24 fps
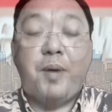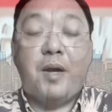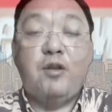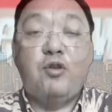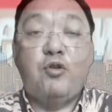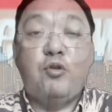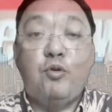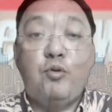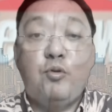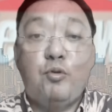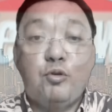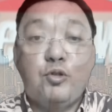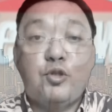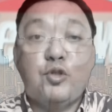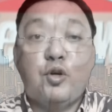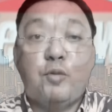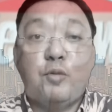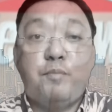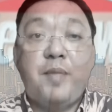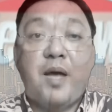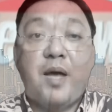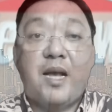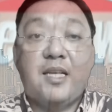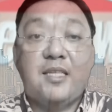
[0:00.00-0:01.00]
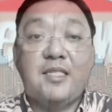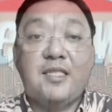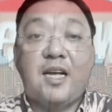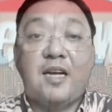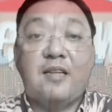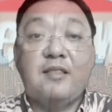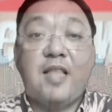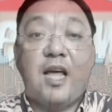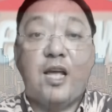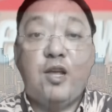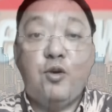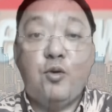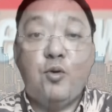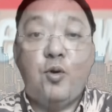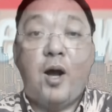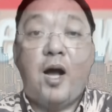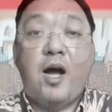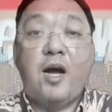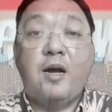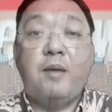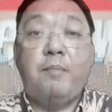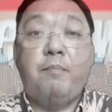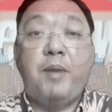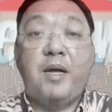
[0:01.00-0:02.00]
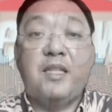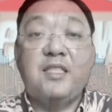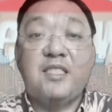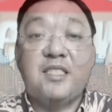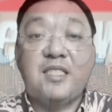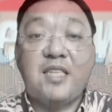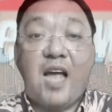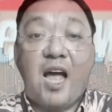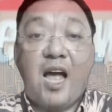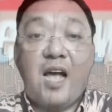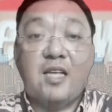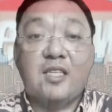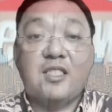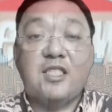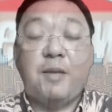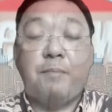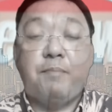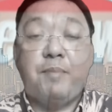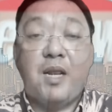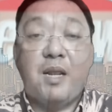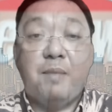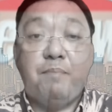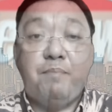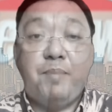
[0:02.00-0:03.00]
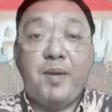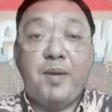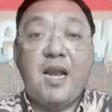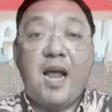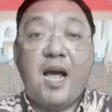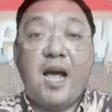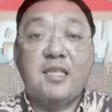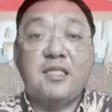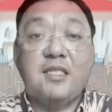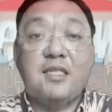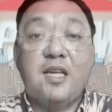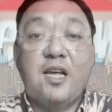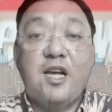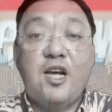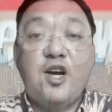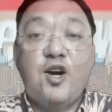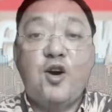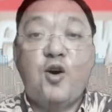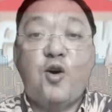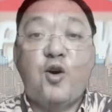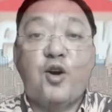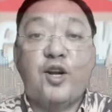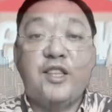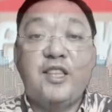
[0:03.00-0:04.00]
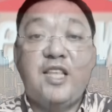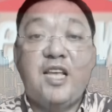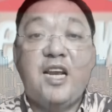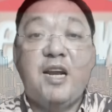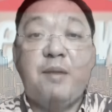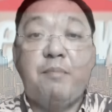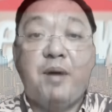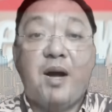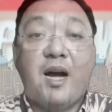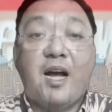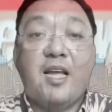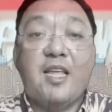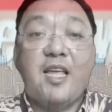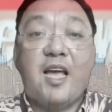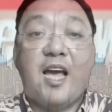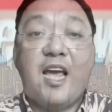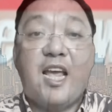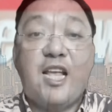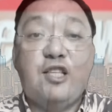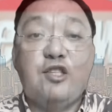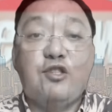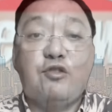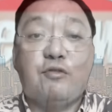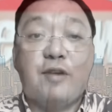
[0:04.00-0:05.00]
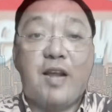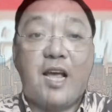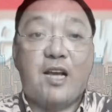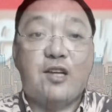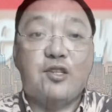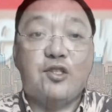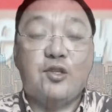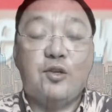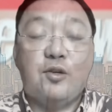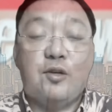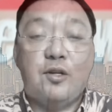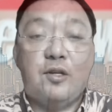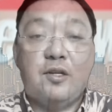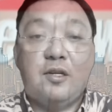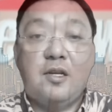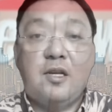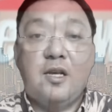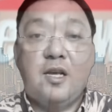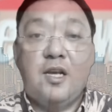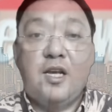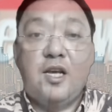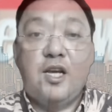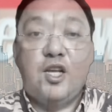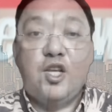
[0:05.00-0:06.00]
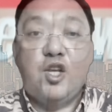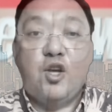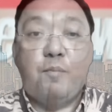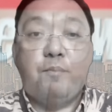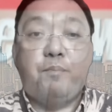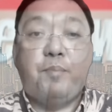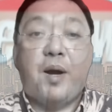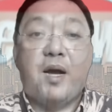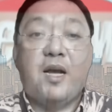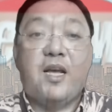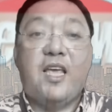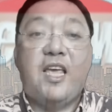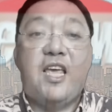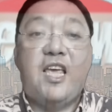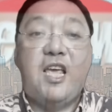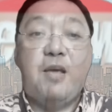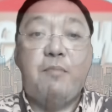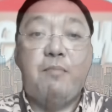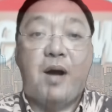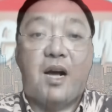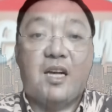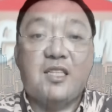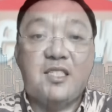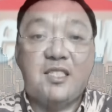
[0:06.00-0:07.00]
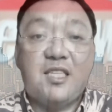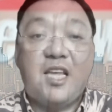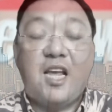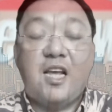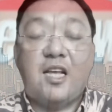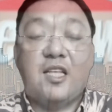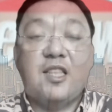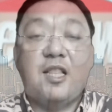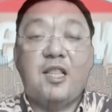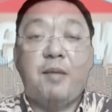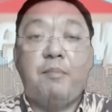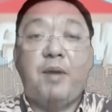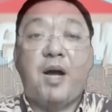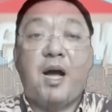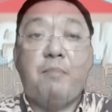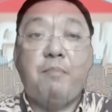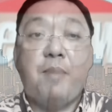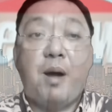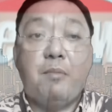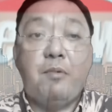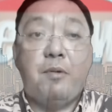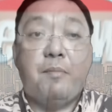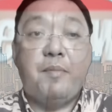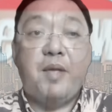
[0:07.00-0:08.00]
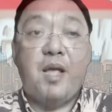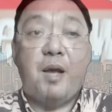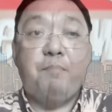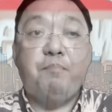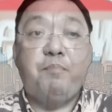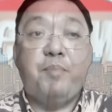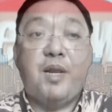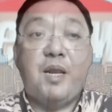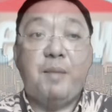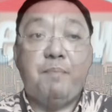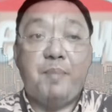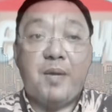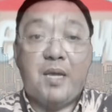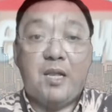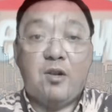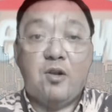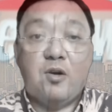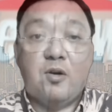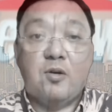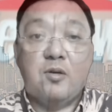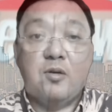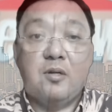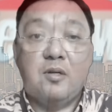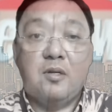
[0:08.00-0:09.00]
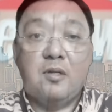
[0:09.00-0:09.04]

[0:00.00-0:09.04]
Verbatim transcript: panlulusob ng isang dayuhang bansa sa Pilipinas or di naman kaya insurrection, yung paghihimaksik ng mga mamamayang Pilipino.